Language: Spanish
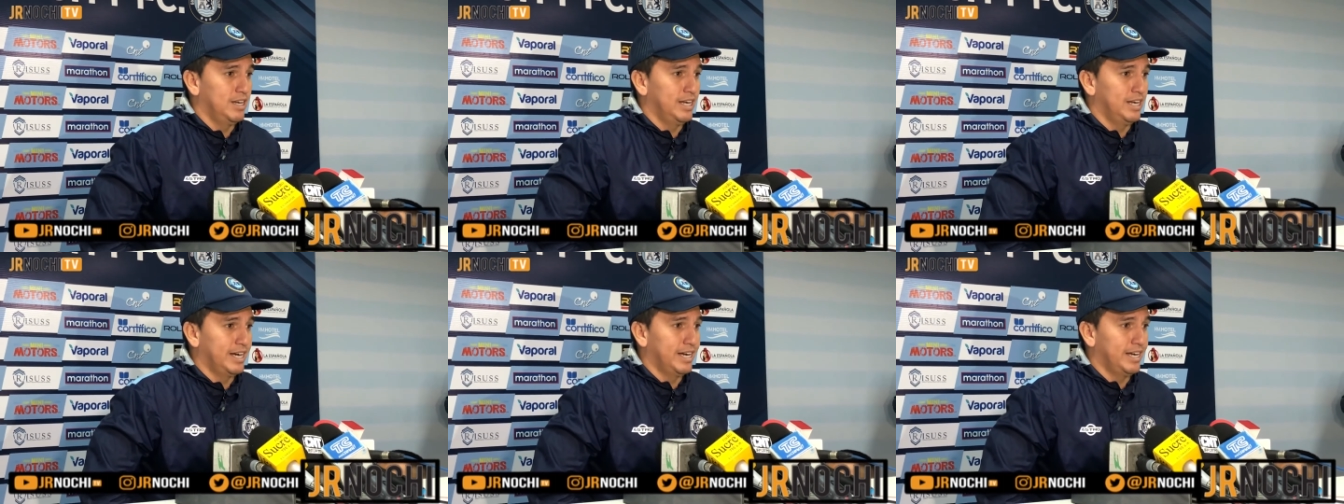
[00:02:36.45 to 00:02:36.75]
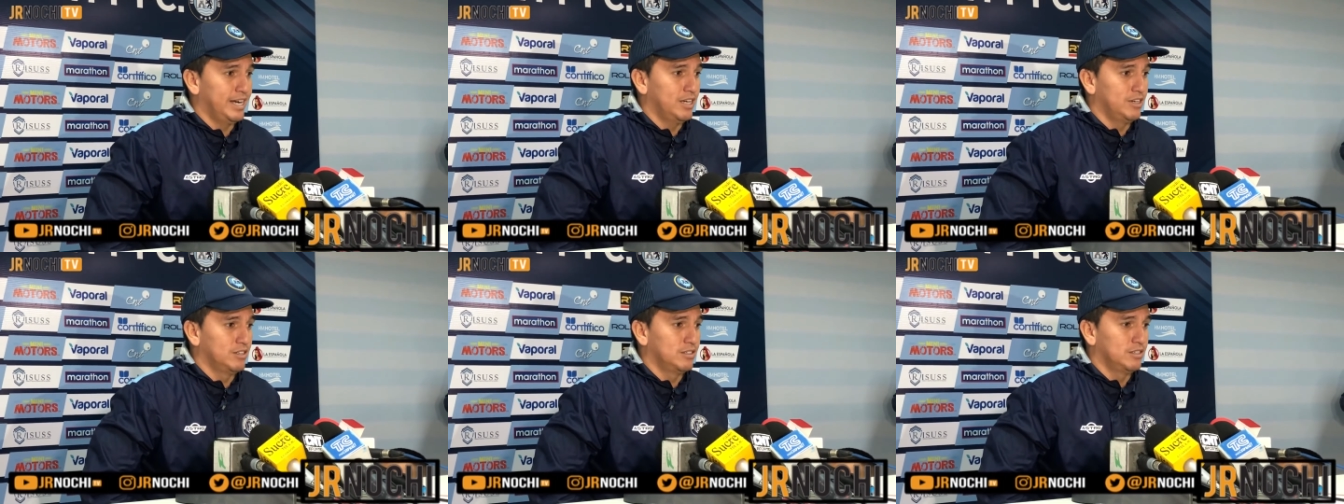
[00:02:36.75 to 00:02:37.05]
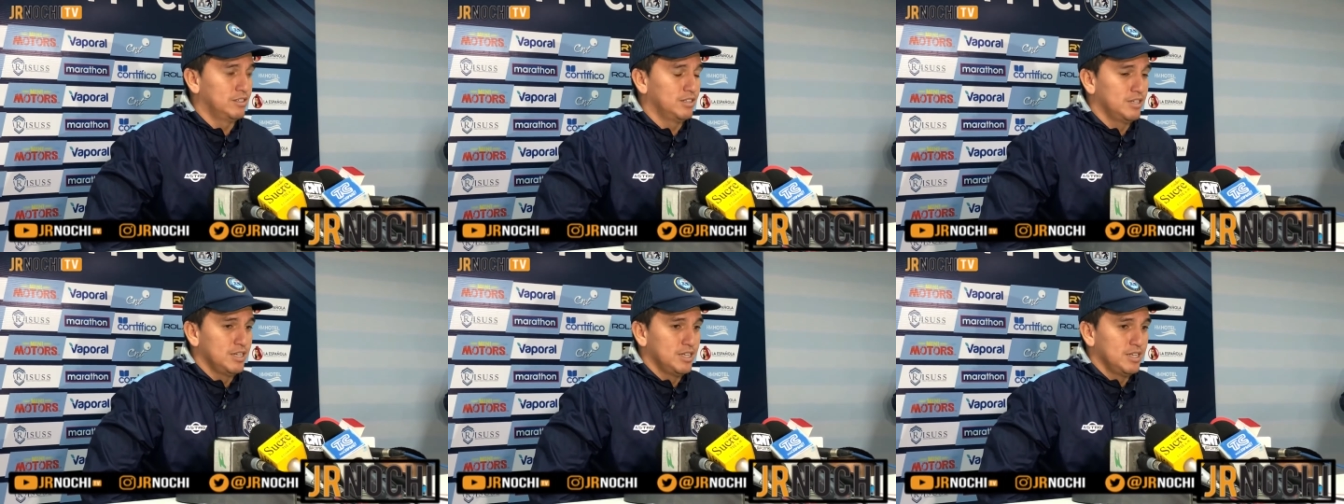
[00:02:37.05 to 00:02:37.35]
Le ha
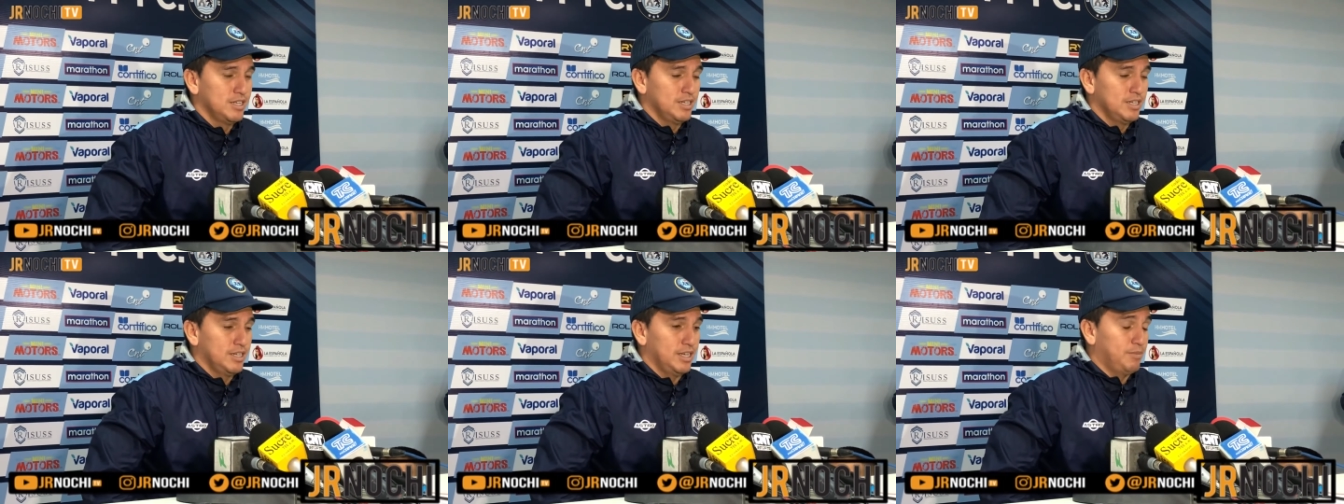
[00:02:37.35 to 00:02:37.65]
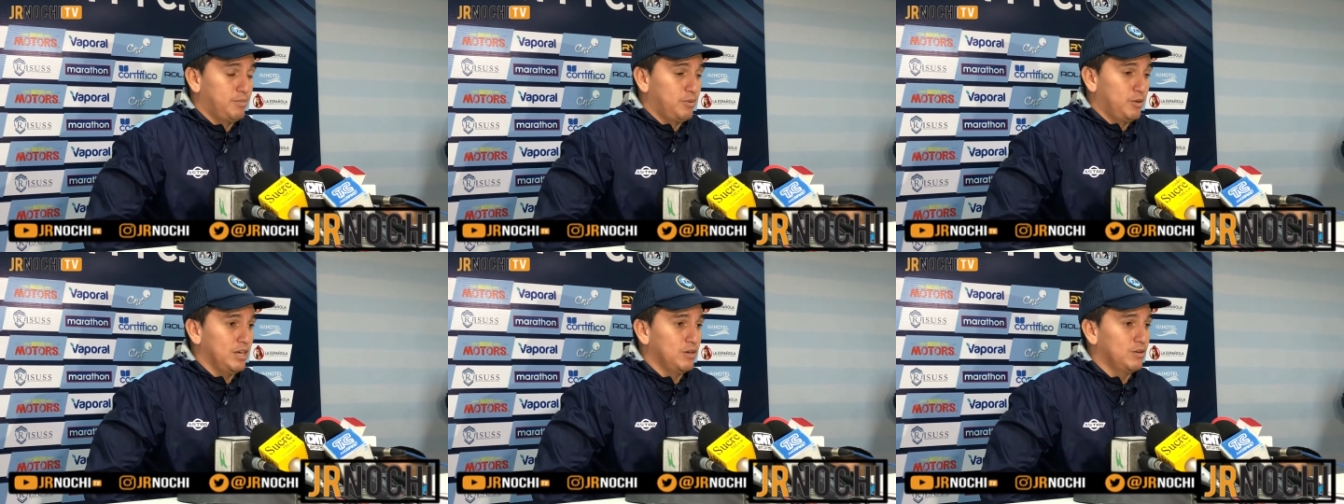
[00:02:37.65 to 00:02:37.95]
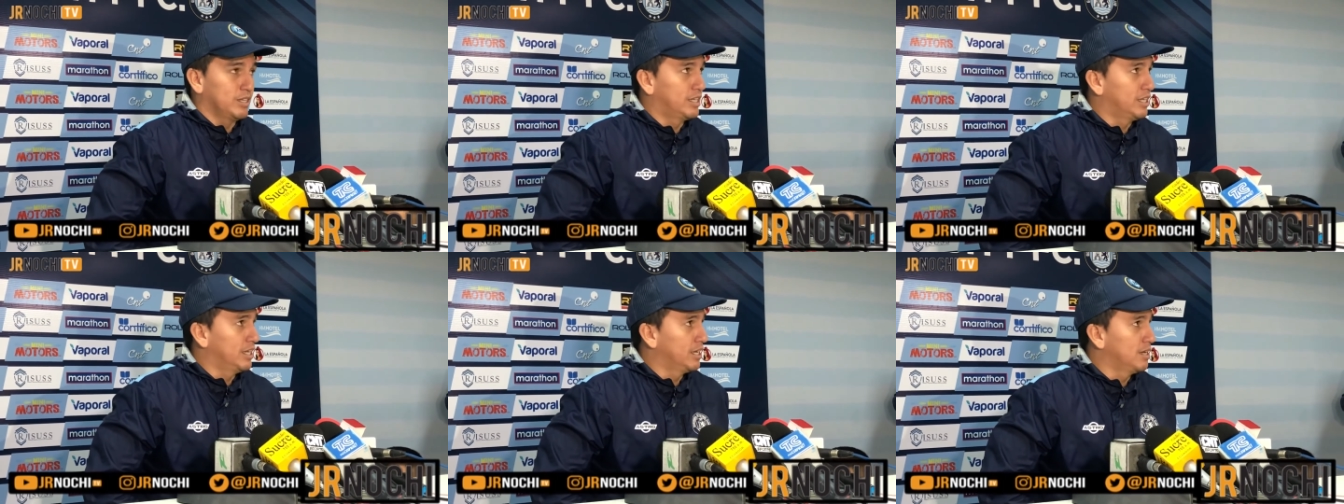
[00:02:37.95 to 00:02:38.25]
ganado, es por
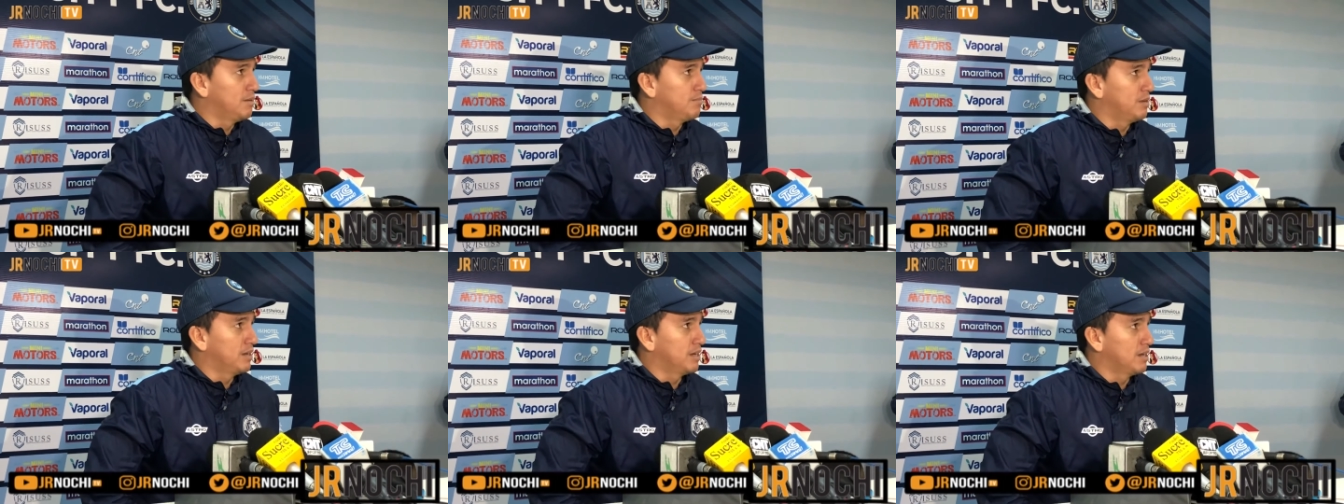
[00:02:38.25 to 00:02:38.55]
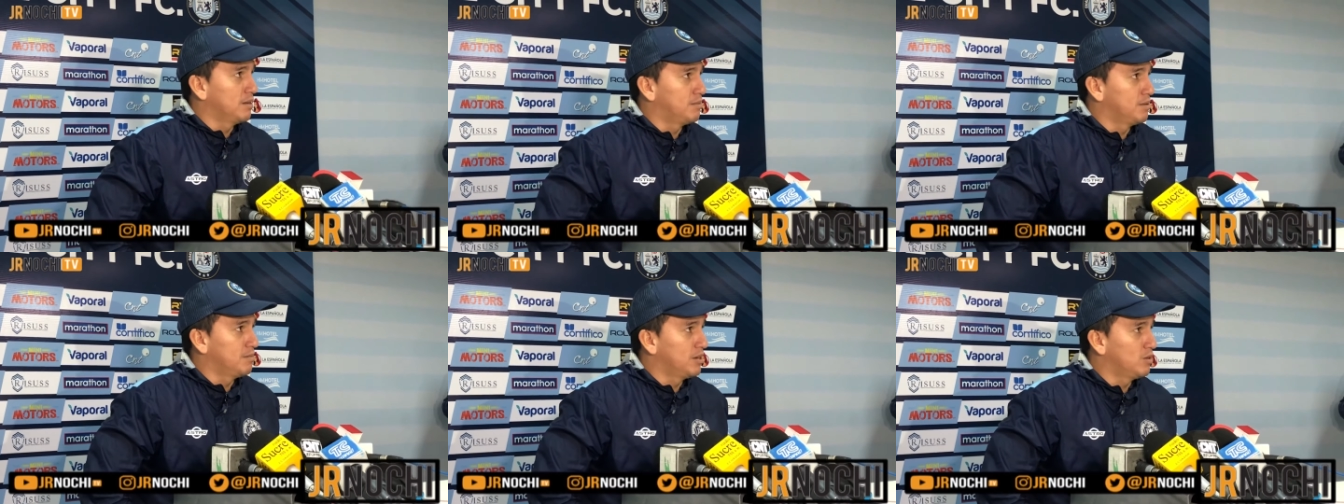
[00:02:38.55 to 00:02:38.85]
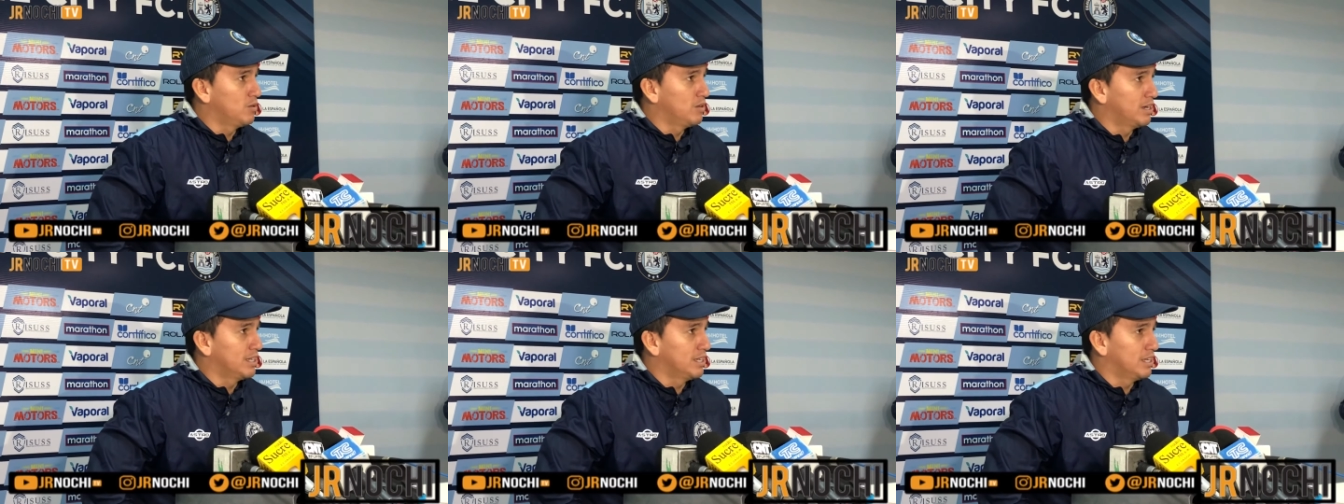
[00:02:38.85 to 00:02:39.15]
algo está en el,
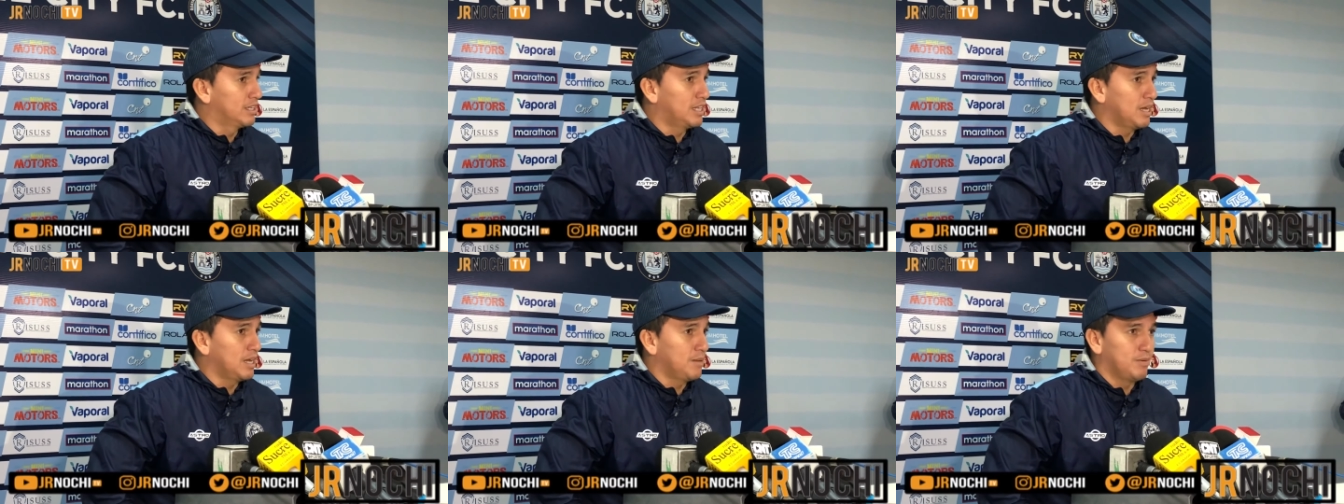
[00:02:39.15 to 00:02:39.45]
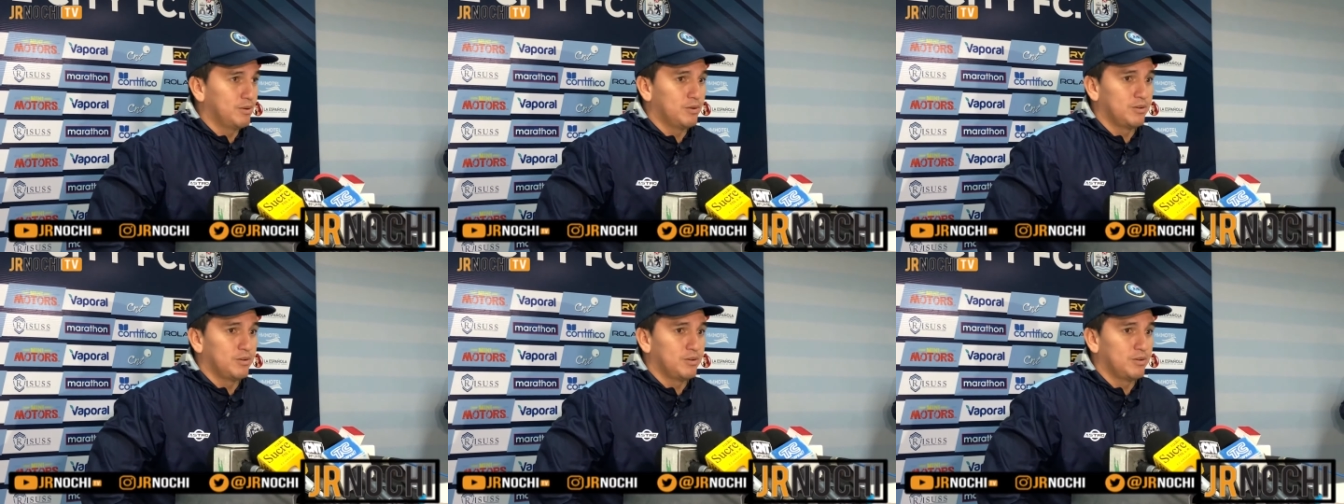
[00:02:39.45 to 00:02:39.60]
primer lugar de la etapa.